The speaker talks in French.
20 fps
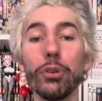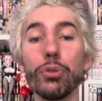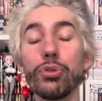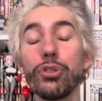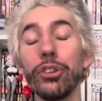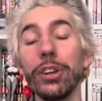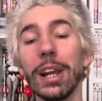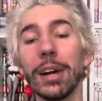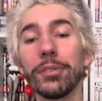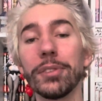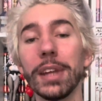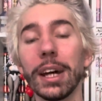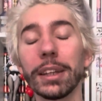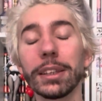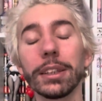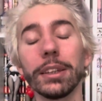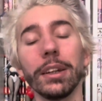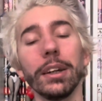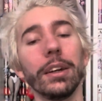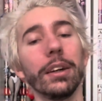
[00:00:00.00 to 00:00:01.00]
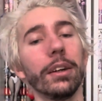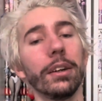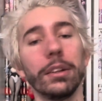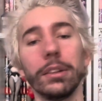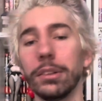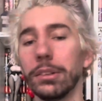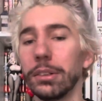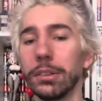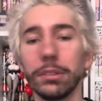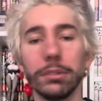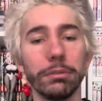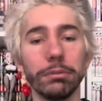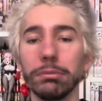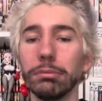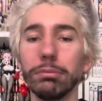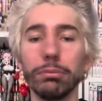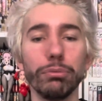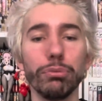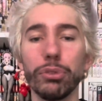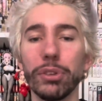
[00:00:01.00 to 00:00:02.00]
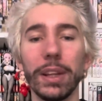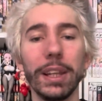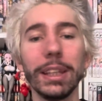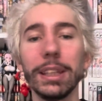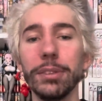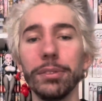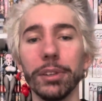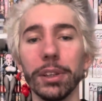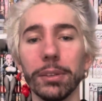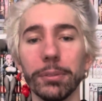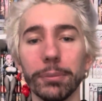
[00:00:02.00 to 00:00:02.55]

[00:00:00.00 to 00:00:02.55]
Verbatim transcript: ou chez la FNAC, vous allez kiffer.